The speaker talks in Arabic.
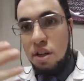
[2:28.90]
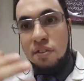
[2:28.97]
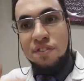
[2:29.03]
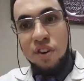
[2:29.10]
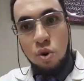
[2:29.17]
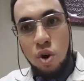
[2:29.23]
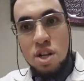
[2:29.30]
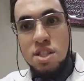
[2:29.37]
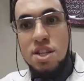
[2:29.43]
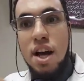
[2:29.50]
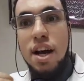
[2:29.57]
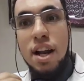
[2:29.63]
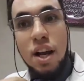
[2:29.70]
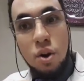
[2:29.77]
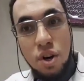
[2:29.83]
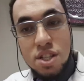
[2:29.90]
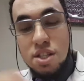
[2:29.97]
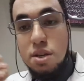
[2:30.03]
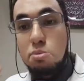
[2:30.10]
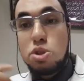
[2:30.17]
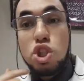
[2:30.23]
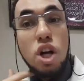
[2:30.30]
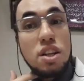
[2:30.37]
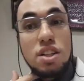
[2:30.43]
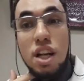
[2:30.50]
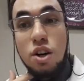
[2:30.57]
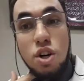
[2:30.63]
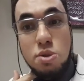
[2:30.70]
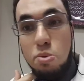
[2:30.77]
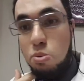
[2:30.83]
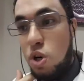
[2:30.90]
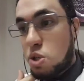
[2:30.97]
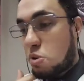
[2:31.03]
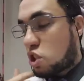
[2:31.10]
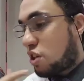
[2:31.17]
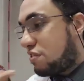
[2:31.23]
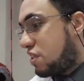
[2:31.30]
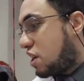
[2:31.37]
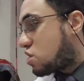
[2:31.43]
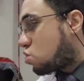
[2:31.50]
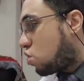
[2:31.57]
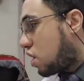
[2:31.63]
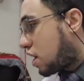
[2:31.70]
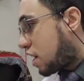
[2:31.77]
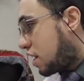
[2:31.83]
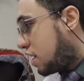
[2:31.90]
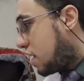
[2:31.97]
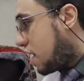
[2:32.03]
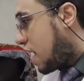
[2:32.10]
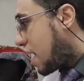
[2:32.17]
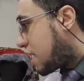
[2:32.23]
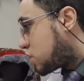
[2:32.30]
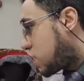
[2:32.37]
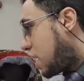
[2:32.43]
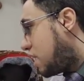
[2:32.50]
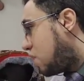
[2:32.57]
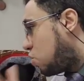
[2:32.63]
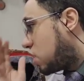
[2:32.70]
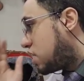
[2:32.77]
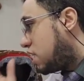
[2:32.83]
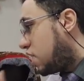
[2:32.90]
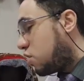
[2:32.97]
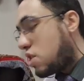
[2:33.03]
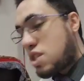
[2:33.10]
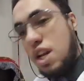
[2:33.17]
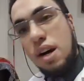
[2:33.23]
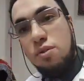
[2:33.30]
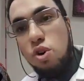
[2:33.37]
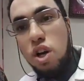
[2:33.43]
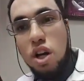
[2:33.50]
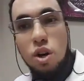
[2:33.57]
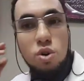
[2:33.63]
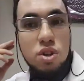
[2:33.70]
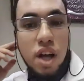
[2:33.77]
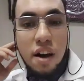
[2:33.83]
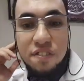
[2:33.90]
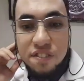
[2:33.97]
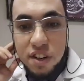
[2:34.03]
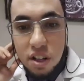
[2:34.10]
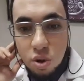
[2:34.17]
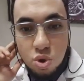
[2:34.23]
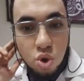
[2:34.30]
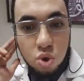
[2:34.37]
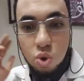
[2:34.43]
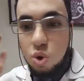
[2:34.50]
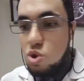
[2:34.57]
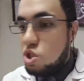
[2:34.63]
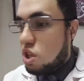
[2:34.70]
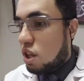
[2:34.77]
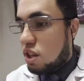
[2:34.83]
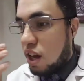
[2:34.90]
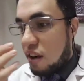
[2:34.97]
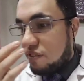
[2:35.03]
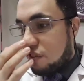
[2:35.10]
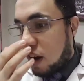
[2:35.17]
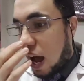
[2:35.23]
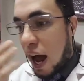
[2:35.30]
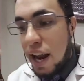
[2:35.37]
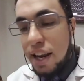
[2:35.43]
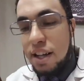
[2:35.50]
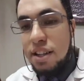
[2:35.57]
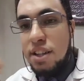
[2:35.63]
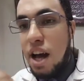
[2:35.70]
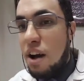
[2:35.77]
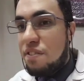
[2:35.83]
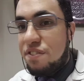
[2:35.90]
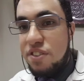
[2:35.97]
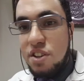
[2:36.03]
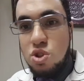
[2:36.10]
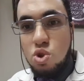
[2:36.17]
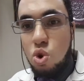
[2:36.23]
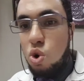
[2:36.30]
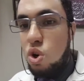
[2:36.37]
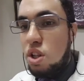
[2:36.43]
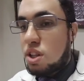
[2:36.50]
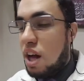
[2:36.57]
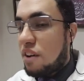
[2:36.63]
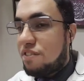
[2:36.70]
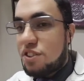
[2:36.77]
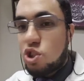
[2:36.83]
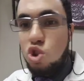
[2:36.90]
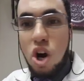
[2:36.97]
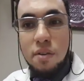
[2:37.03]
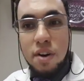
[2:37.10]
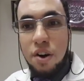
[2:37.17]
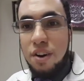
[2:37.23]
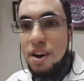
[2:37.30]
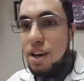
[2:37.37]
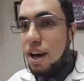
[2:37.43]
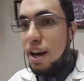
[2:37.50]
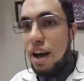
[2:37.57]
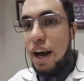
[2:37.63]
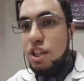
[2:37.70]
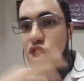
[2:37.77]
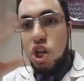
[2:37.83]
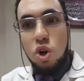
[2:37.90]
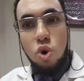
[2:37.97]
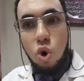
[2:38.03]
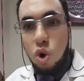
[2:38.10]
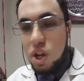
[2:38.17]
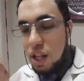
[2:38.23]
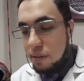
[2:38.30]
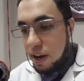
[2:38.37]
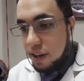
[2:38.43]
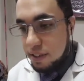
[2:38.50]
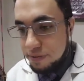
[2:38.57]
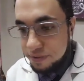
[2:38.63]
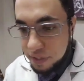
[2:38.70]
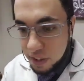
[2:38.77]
انفلونزا لوز مش شرط اللوز بالمناسبه عشان في ناس تقول لك ايه انا شايل الواد اللوز لا ممكن يجيله التهاب في الاذن الوسطى التهاب في الحلق التهاب في الزور التهاب في الشعب الهوائيه هتشيل له كل ده بقى